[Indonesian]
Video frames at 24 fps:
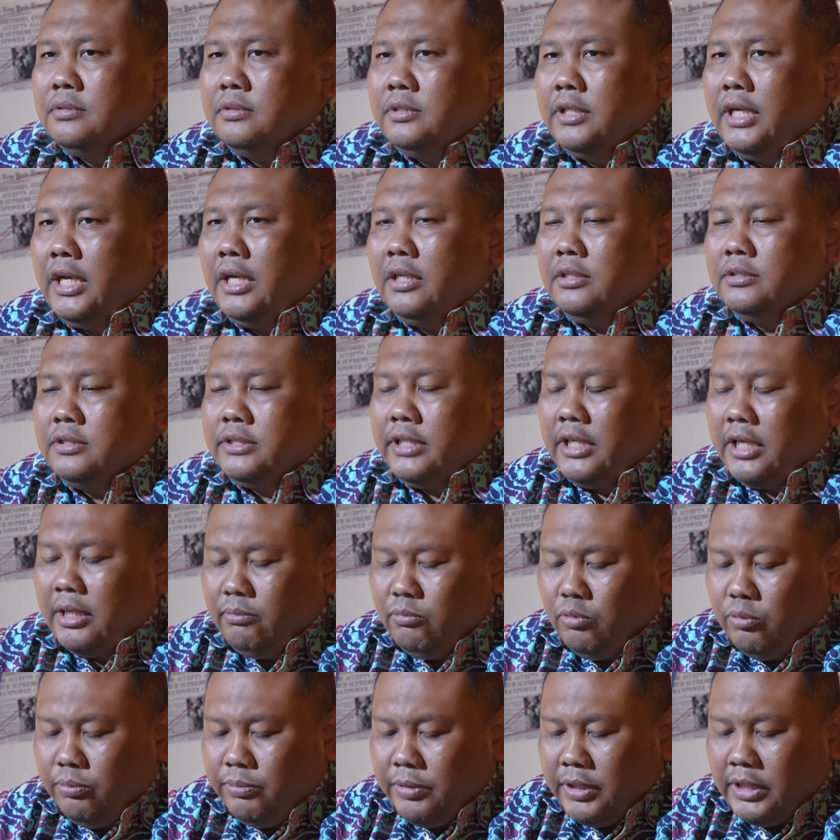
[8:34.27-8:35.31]
Ya, saya kan
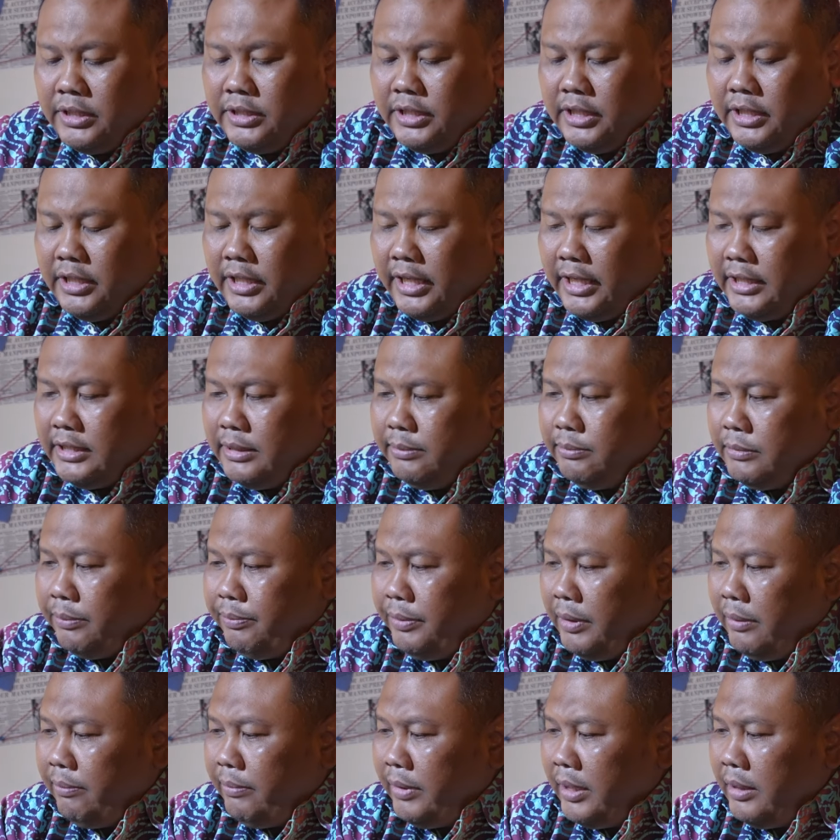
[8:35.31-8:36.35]
belum pernah jadi rejim,
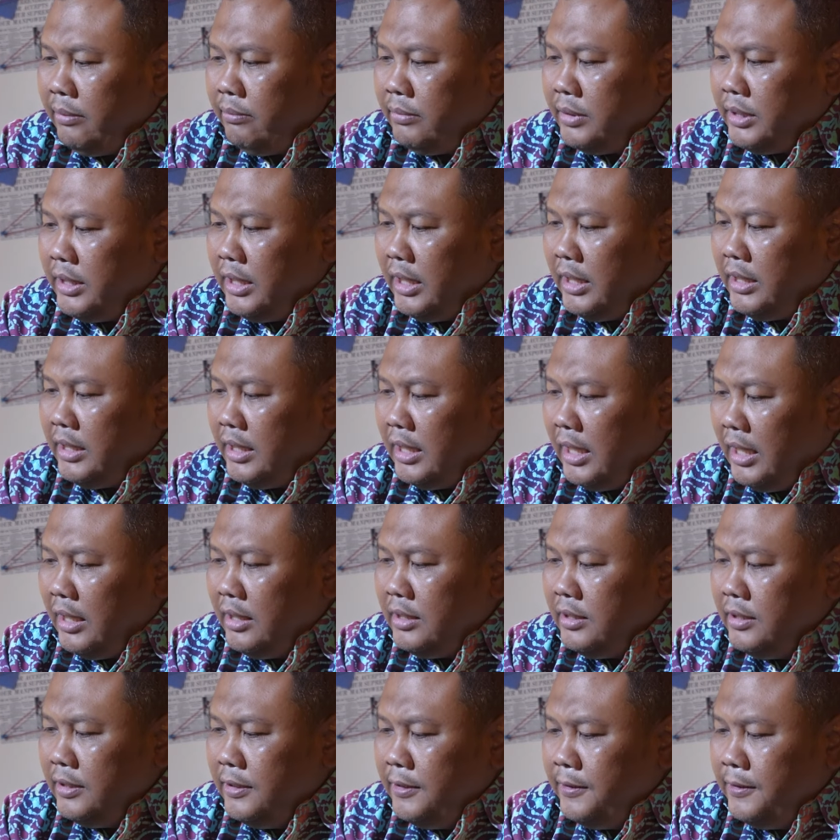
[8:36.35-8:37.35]
tapi yang paling penting adalah